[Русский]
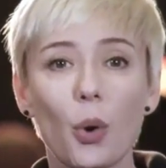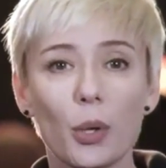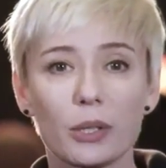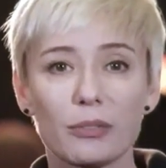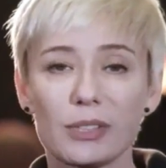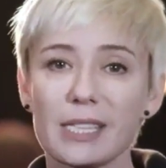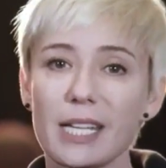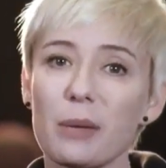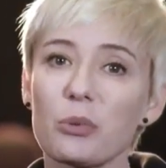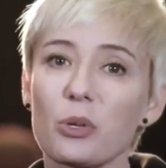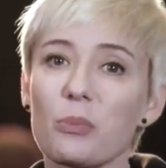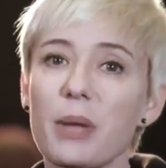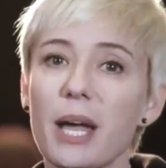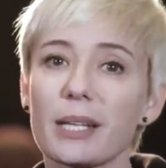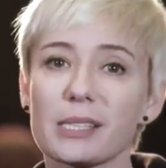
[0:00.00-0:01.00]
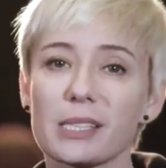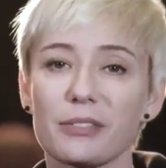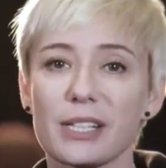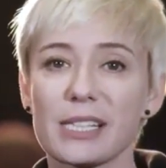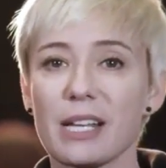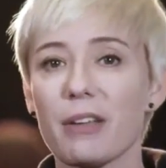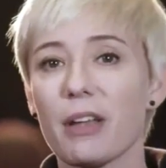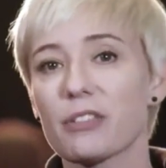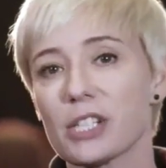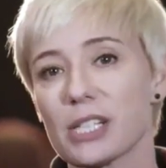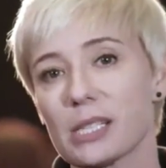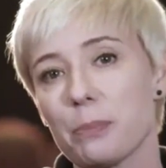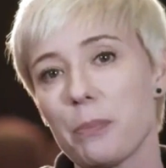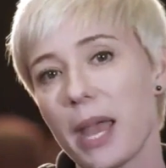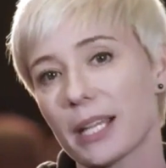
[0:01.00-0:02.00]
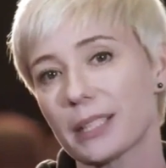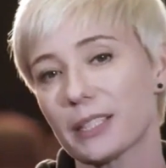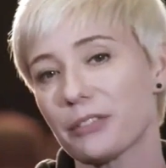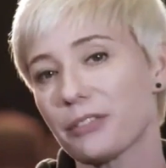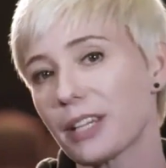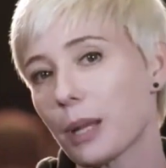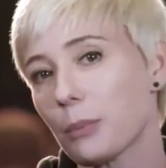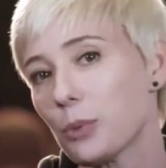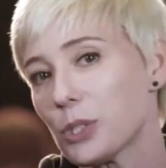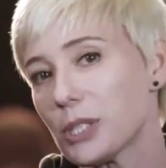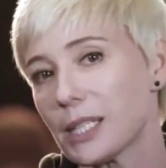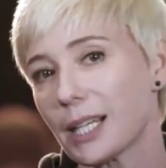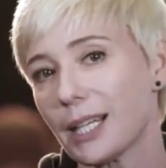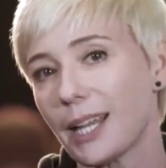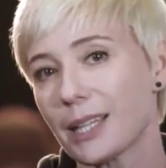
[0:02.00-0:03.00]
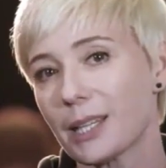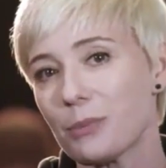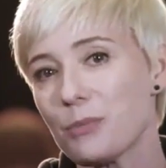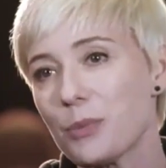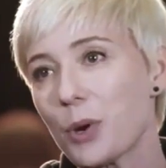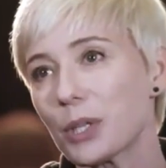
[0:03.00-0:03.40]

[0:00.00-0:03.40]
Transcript: Тот, в семь румянцев, разовевший спектр в гробу стеклянном,